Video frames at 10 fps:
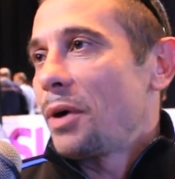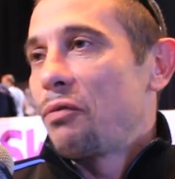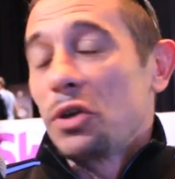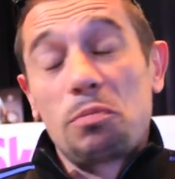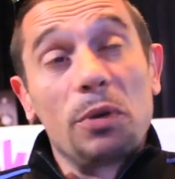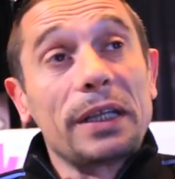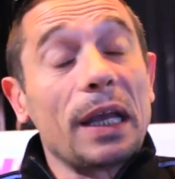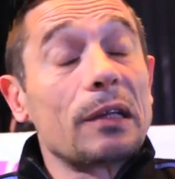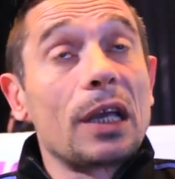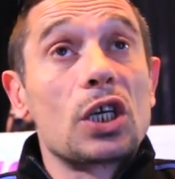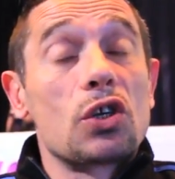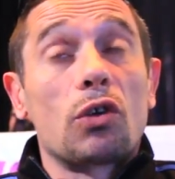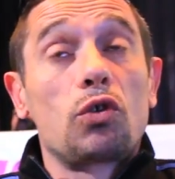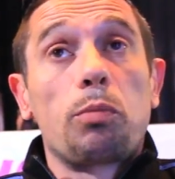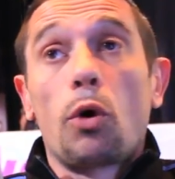Parfois, tu peux être très très
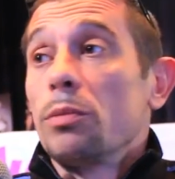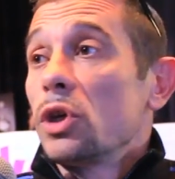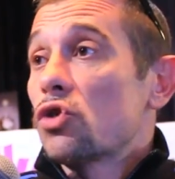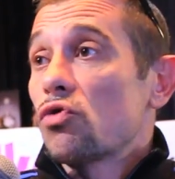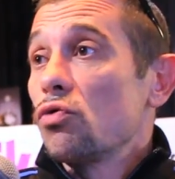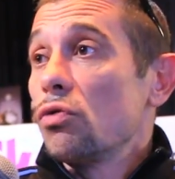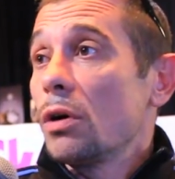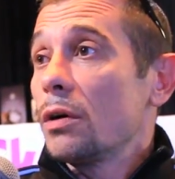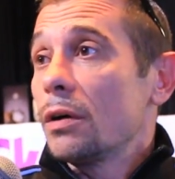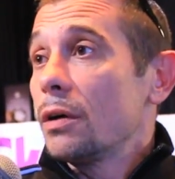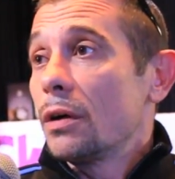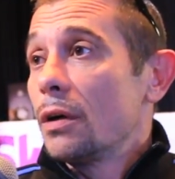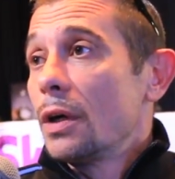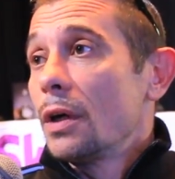short au premier jour, euh,